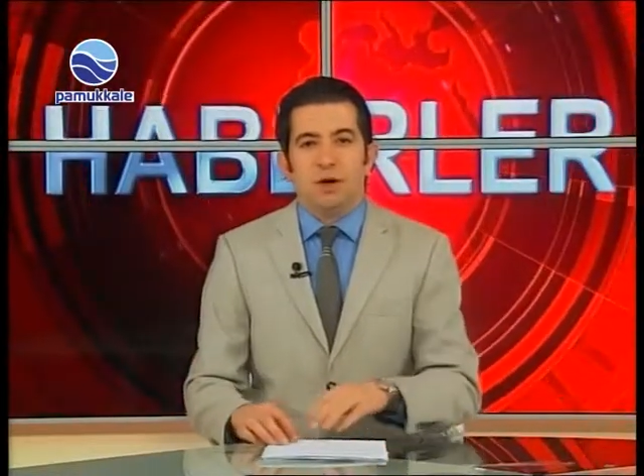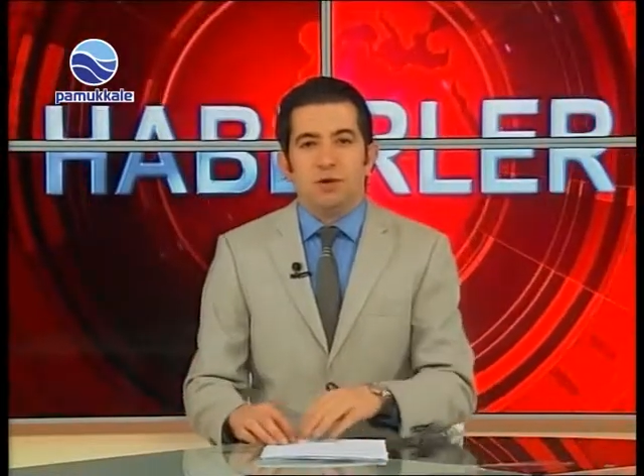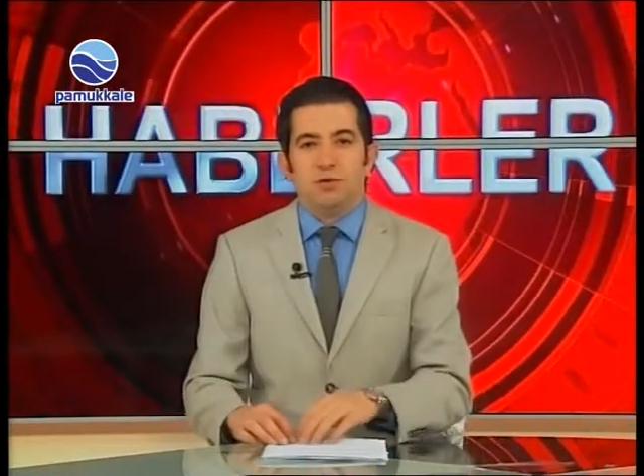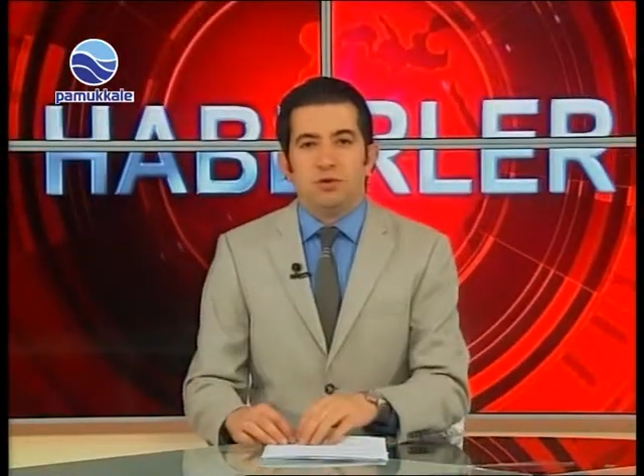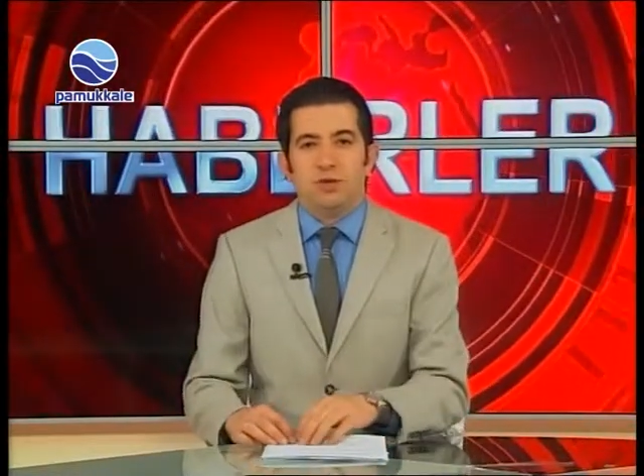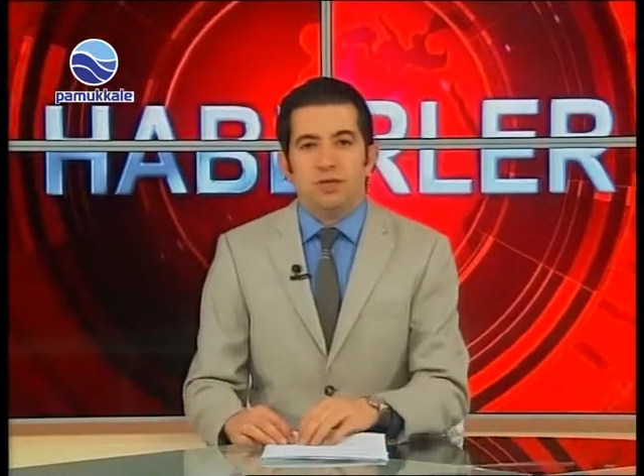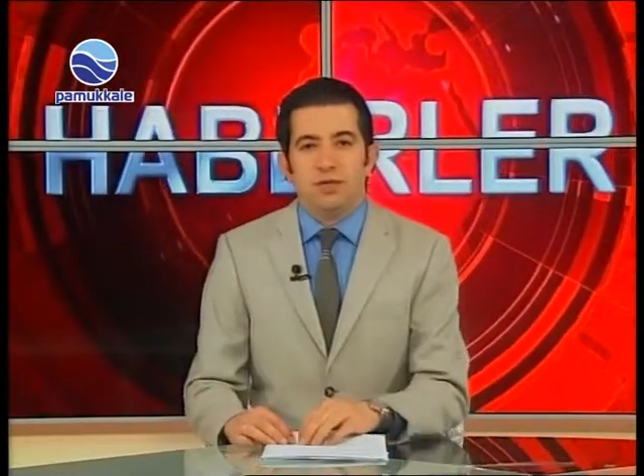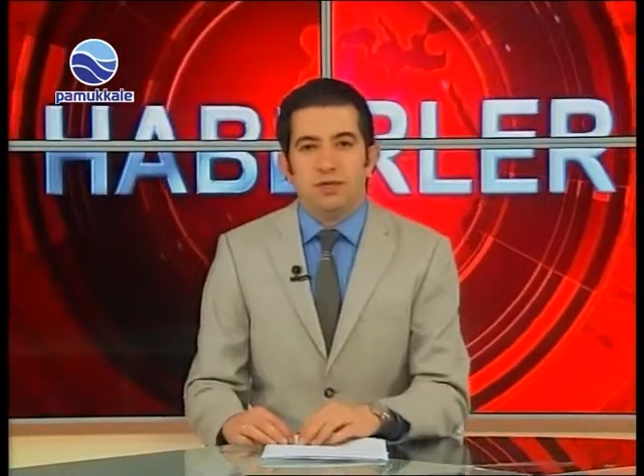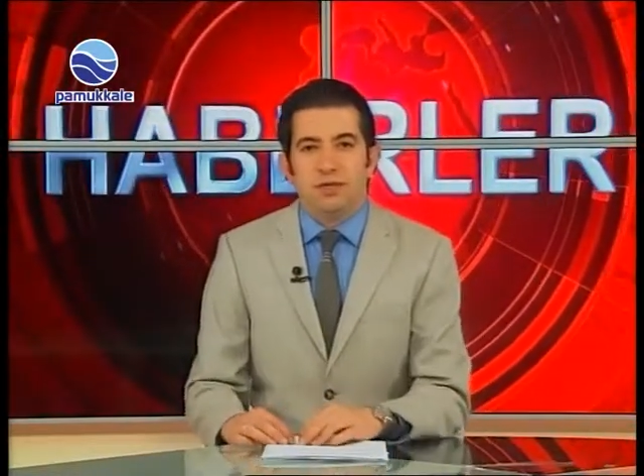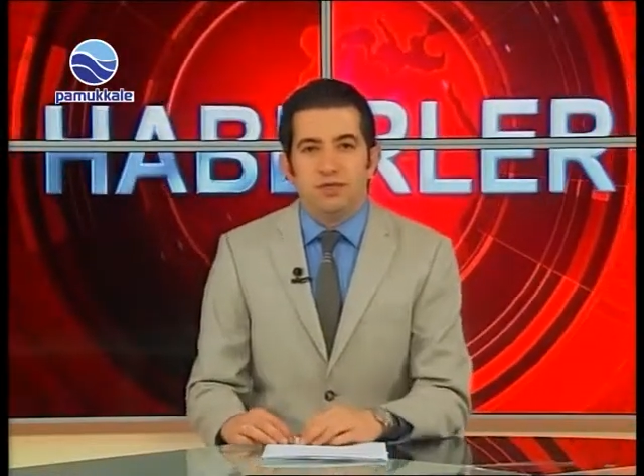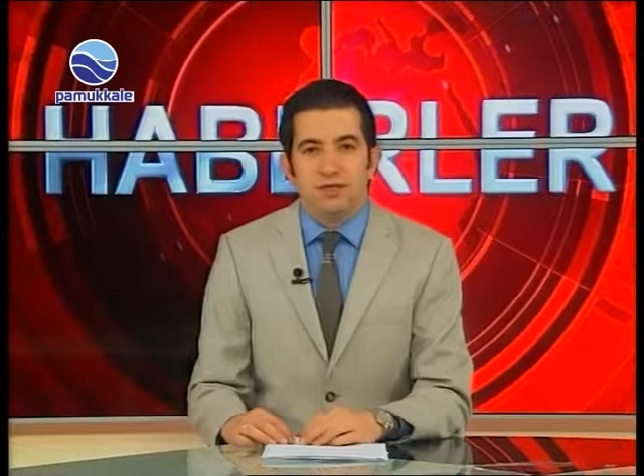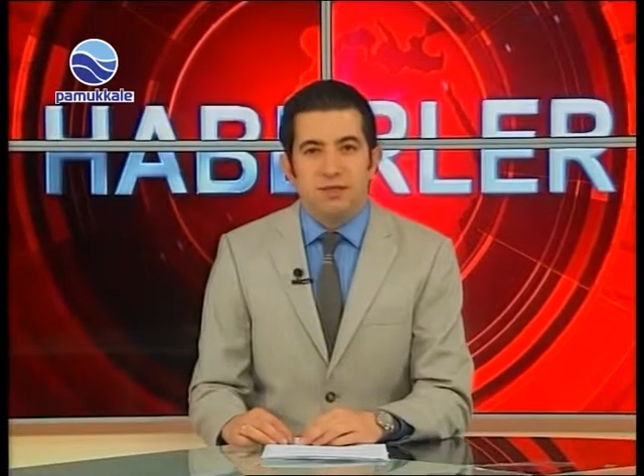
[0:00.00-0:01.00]
haber
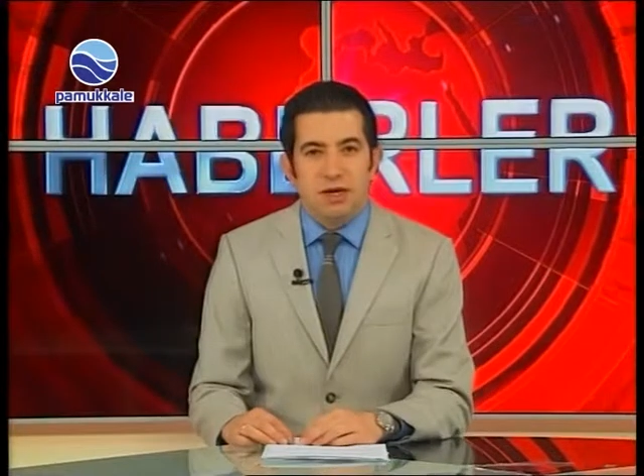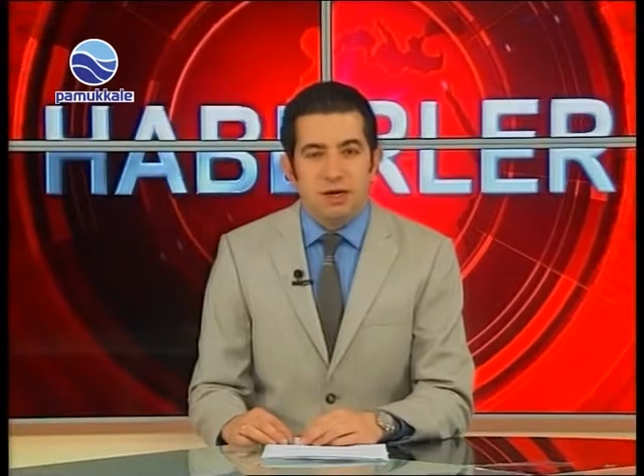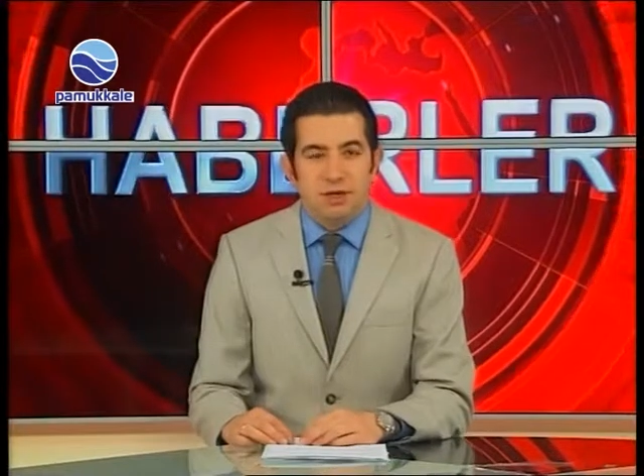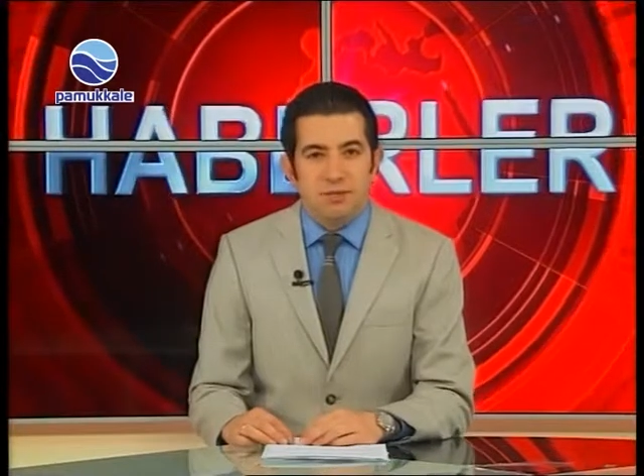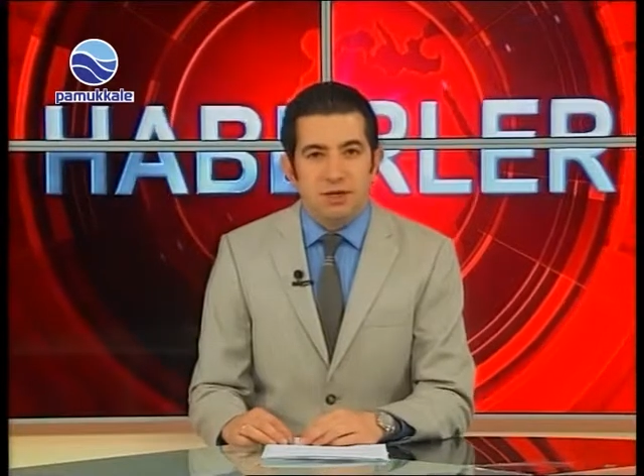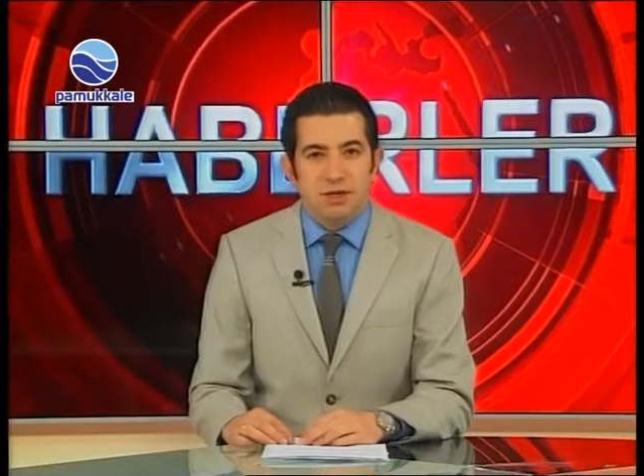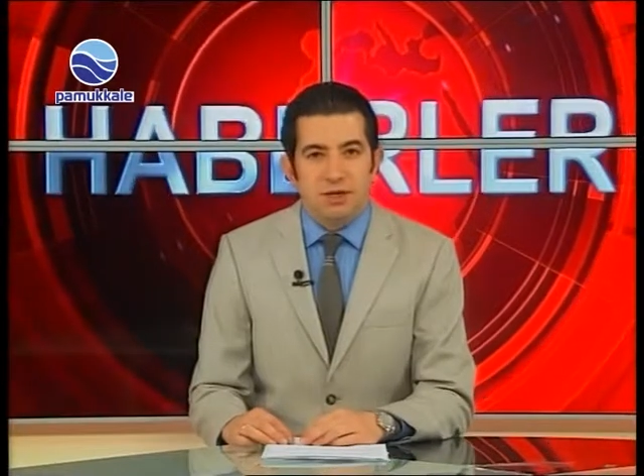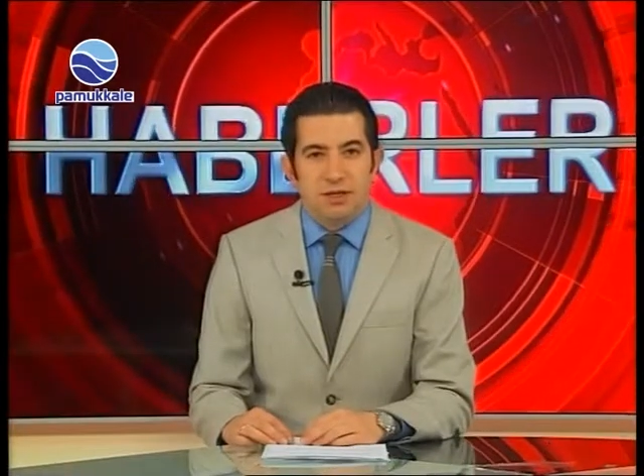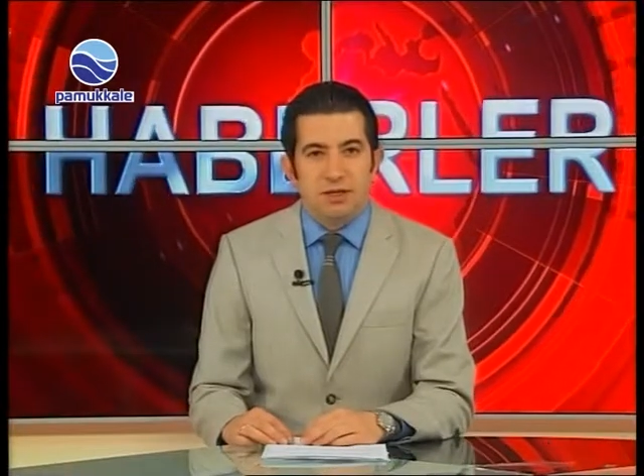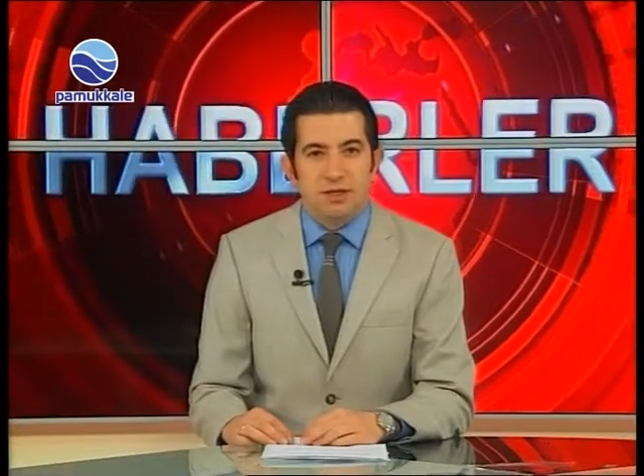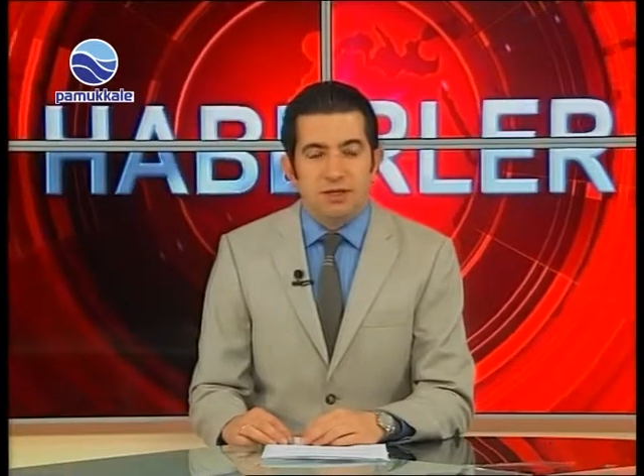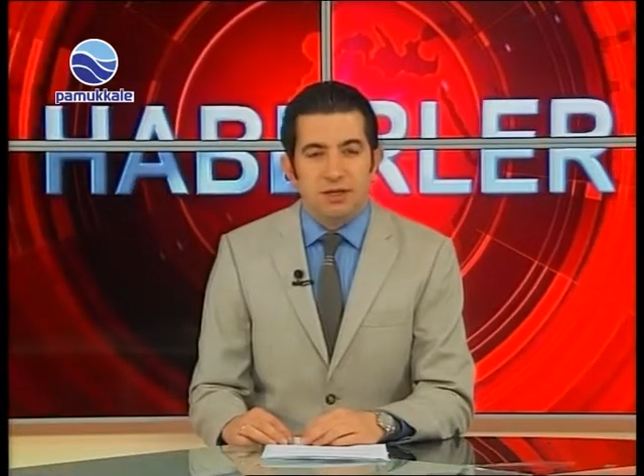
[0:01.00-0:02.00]
bülteninde sizlerle
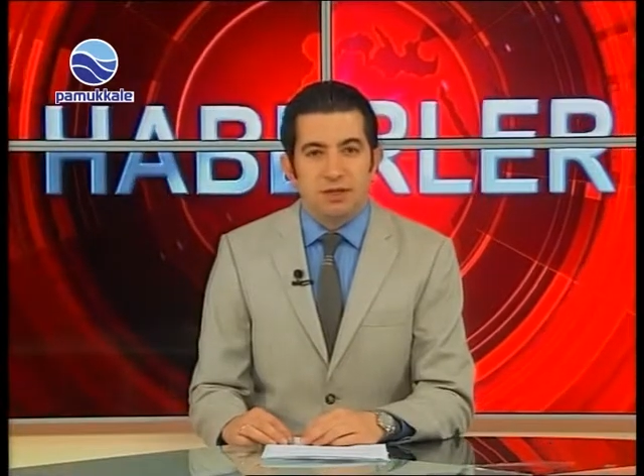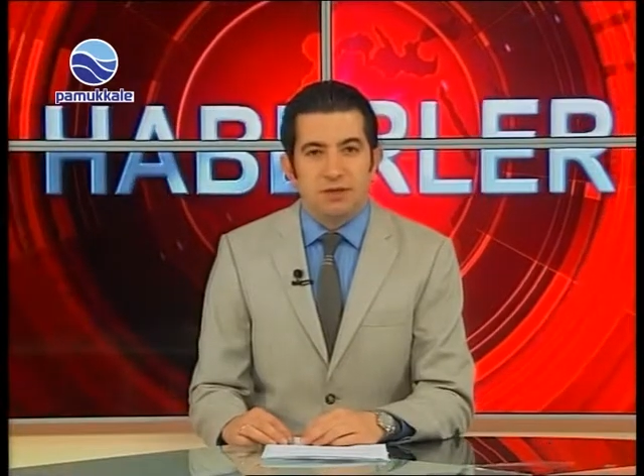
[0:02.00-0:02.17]
birlikteyiz.